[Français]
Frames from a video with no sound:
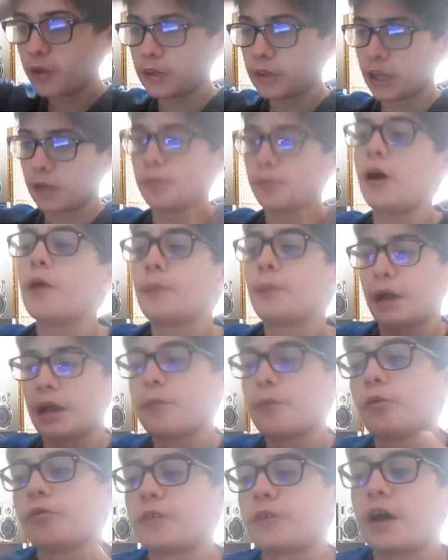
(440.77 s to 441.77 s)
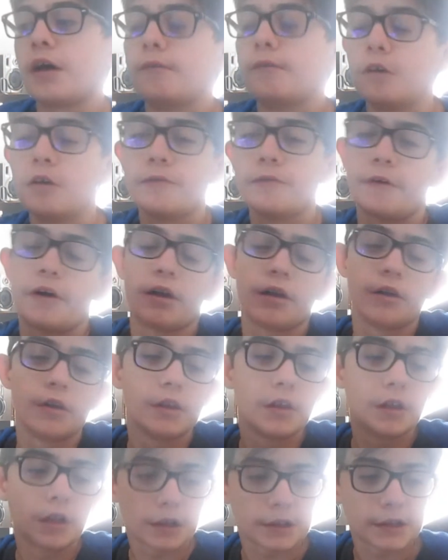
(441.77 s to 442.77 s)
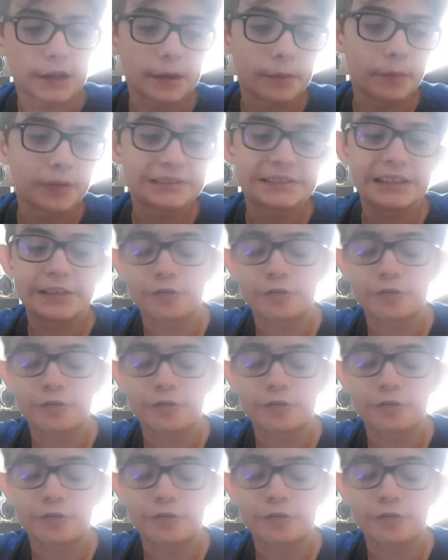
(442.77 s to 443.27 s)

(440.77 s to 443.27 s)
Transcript: uniquement à Paris pour faire un vlog. Enfin, normalement, c'était